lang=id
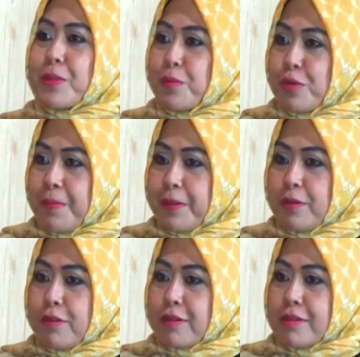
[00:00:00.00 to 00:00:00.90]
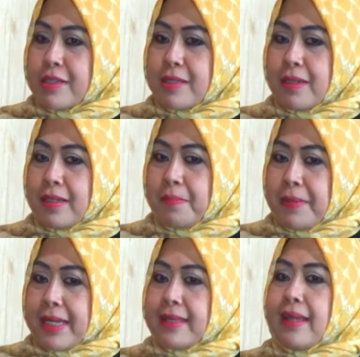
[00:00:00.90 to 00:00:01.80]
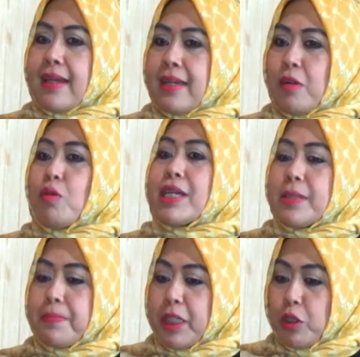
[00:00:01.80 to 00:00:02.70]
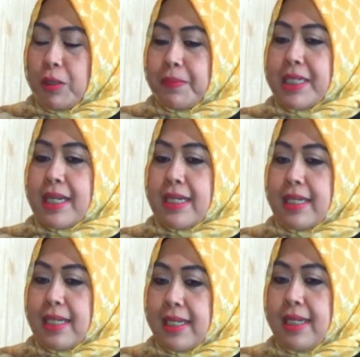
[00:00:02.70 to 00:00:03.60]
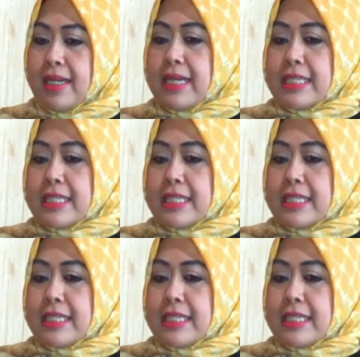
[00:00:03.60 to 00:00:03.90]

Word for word: Semua pengurus uh, partai wajib mengikuti pengajian ini